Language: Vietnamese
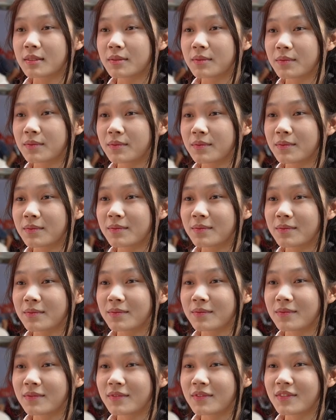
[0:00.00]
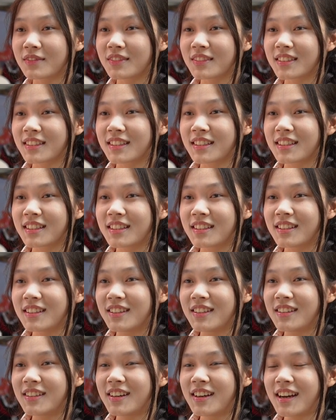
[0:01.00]
tư vấn thì em thấy ngành
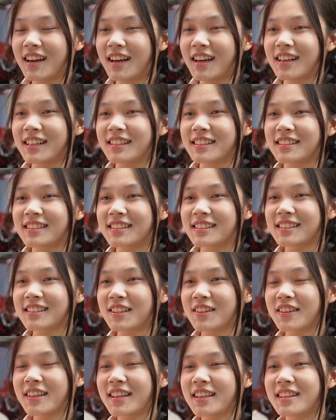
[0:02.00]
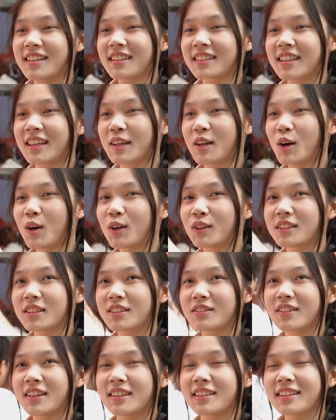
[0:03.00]
marketing sau khi được thầy cô
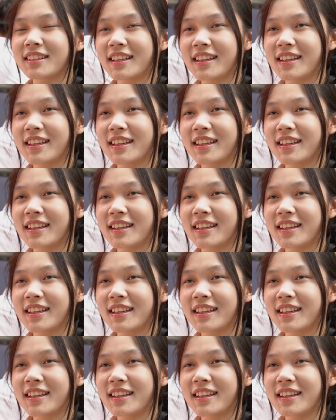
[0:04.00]
tư vấn